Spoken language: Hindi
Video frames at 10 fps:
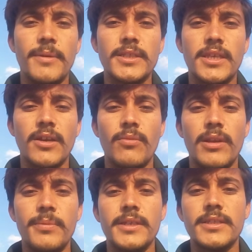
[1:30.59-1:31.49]
पास क्या
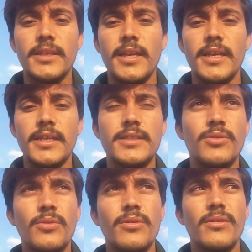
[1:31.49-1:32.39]
क्वालिफिकेशन है इसको